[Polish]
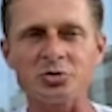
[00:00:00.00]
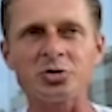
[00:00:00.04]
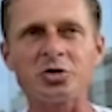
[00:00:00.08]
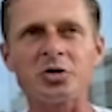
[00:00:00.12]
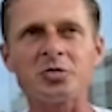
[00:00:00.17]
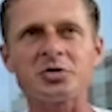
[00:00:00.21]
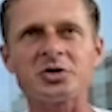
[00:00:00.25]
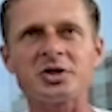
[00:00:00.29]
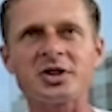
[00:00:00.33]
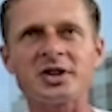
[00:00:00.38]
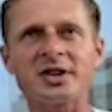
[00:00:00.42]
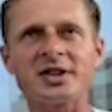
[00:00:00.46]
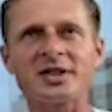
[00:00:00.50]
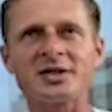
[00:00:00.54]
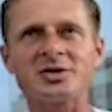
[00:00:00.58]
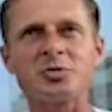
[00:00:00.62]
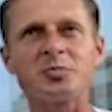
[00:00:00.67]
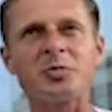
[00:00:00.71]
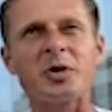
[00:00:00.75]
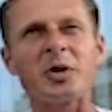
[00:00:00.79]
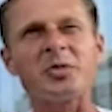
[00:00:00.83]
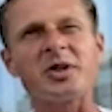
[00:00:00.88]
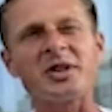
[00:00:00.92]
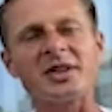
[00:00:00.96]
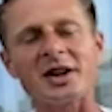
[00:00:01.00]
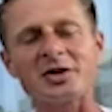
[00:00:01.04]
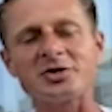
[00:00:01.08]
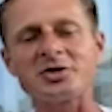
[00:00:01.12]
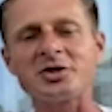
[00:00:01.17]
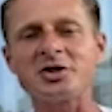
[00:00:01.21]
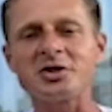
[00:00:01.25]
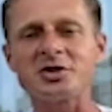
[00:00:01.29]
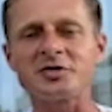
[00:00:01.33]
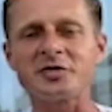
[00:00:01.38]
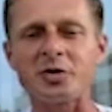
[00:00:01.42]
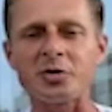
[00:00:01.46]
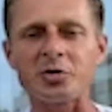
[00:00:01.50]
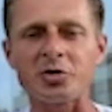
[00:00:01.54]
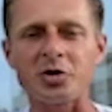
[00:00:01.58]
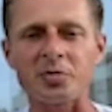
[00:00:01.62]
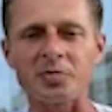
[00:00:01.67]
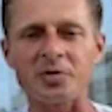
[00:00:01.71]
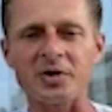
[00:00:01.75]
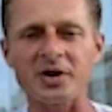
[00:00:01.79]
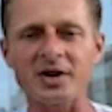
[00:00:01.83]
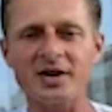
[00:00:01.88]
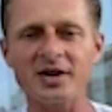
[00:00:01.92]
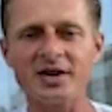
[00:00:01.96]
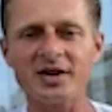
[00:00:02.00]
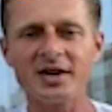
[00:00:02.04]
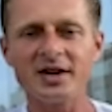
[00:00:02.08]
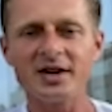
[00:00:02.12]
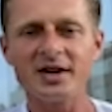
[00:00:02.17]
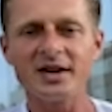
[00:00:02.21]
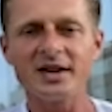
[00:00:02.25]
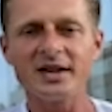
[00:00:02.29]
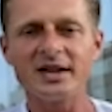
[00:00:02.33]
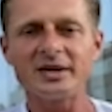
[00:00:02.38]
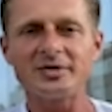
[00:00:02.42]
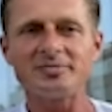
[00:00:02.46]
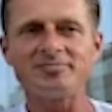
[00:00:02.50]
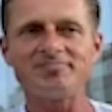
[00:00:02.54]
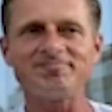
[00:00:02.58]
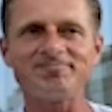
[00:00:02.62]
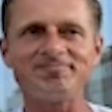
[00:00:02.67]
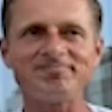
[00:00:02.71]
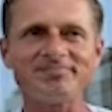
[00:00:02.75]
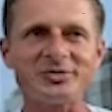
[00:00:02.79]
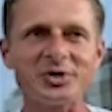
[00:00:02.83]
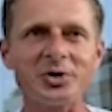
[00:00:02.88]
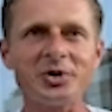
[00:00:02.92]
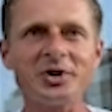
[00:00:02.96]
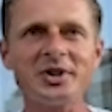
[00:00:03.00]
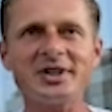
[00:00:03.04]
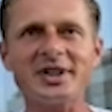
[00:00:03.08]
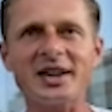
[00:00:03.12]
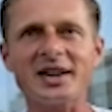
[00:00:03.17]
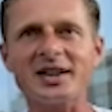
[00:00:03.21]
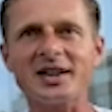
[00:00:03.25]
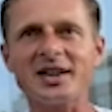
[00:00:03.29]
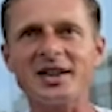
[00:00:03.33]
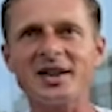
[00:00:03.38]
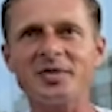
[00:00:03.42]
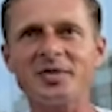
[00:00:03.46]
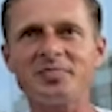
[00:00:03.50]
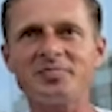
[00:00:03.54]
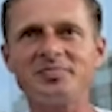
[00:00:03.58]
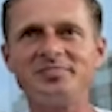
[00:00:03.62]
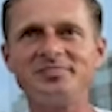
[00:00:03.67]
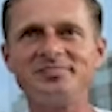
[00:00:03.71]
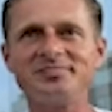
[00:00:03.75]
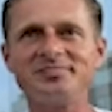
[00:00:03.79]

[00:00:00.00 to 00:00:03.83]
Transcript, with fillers: czują się zupełnie inaczej niż w Europie. No i taka